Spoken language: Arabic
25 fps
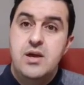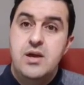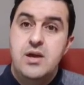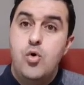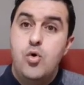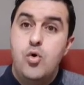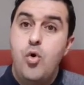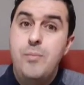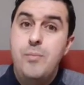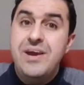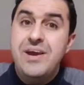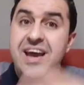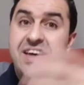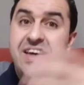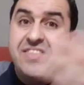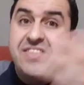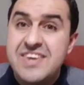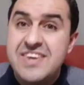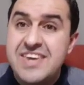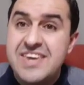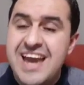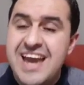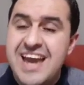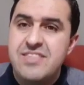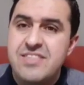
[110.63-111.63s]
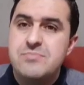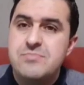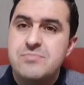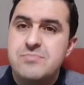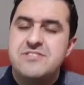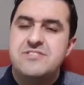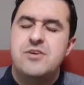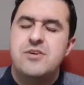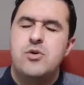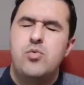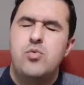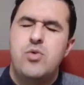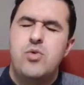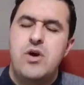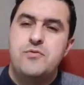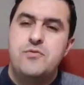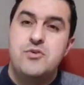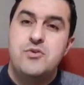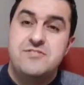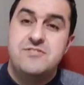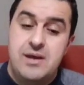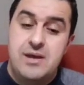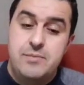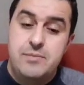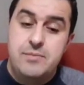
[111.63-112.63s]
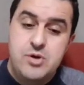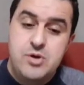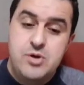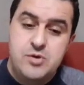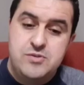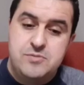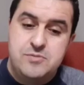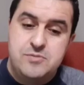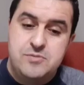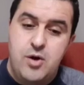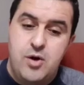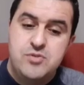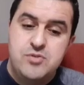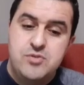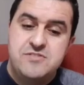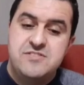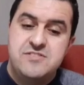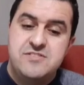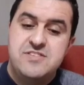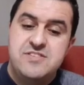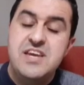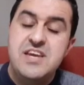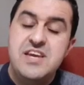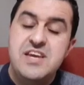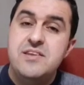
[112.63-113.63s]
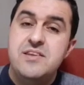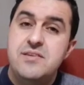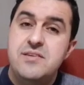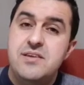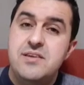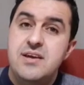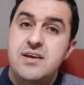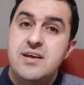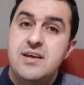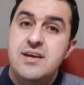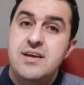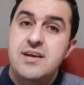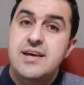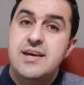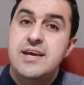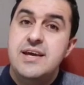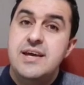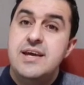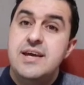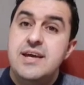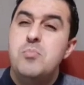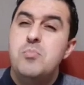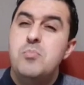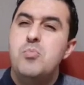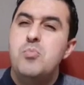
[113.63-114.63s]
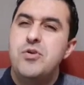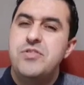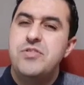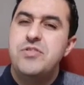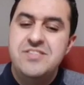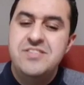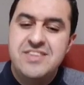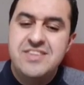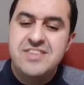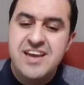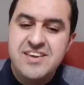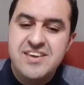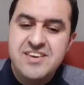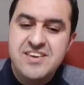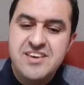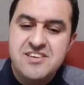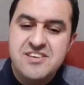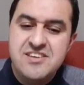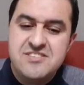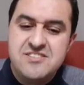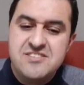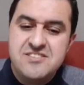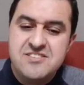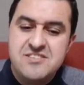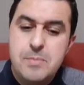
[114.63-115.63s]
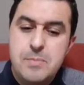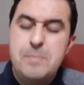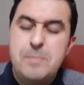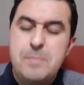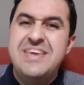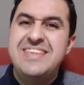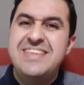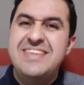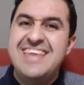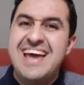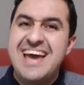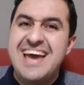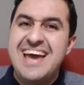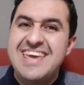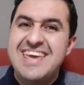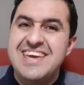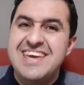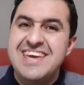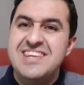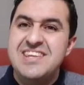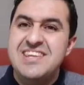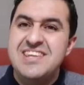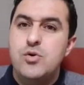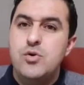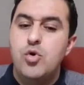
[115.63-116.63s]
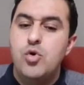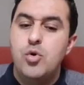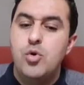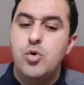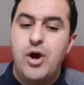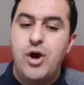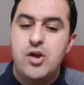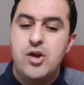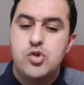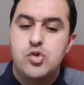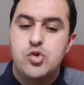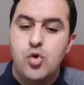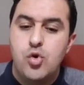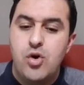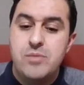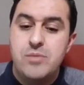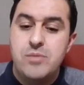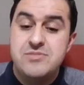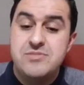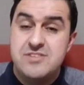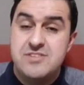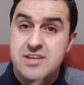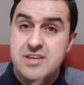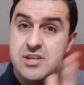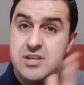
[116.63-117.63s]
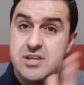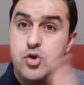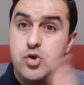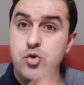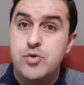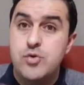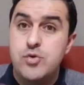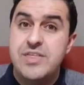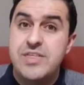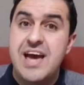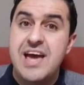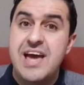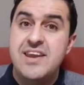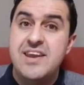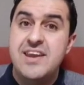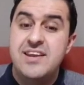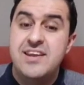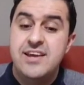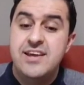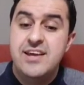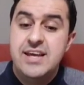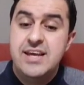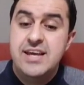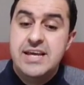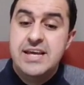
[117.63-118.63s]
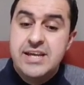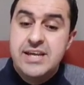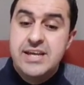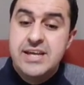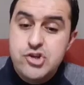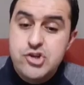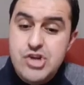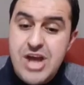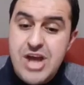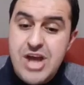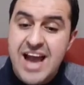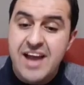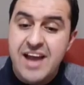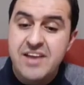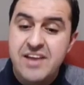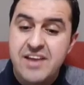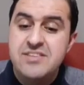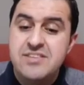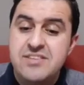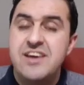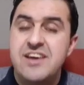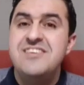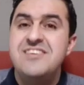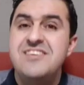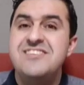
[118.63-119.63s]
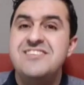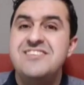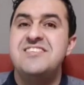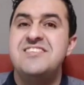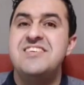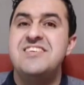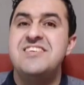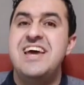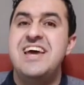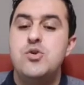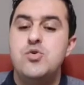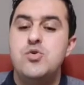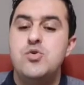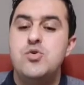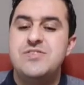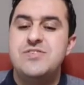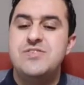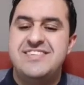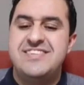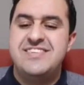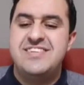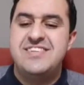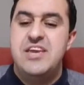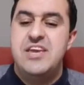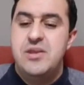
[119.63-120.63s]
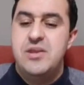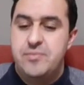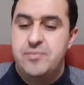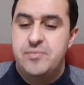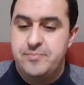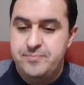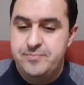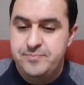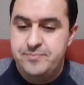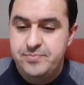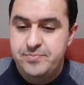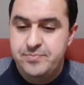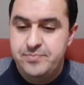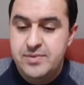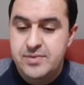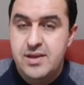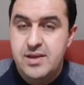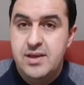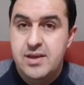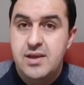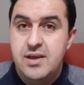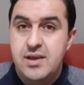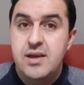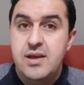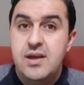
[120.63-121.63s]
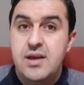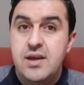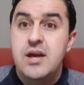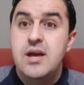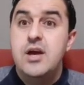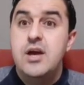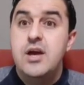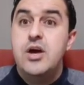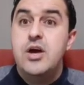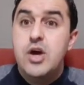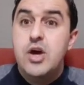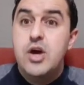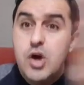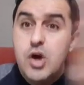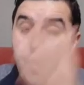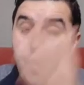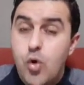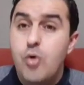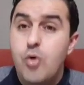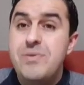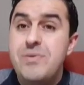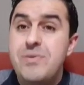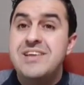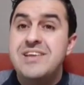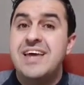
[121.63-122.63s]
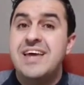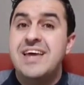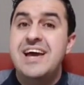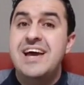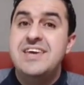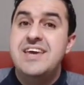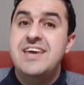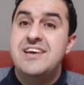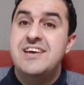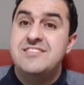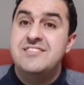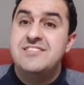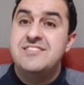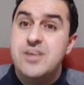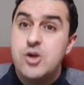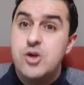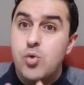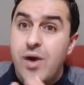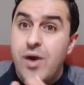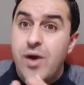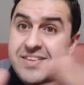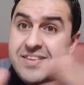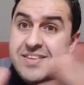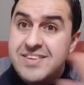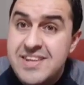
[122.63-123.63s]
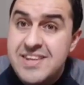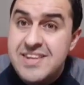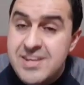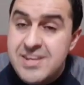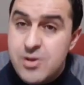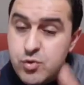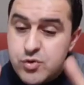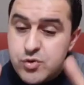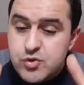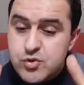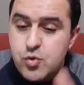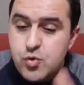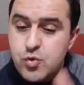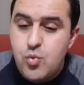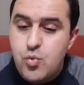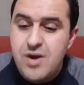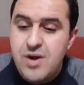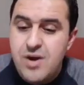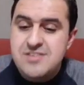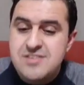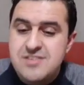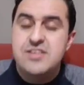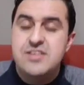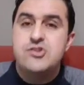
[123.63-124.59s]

ومي غا غتكا تمسي كوالف وتسعمية وسبعة وستين موثن دايس ميتين وبوحدو خمسين نيوذان جاحن دايس 62 وميد دغياس دير وقت النيوك سكواس لي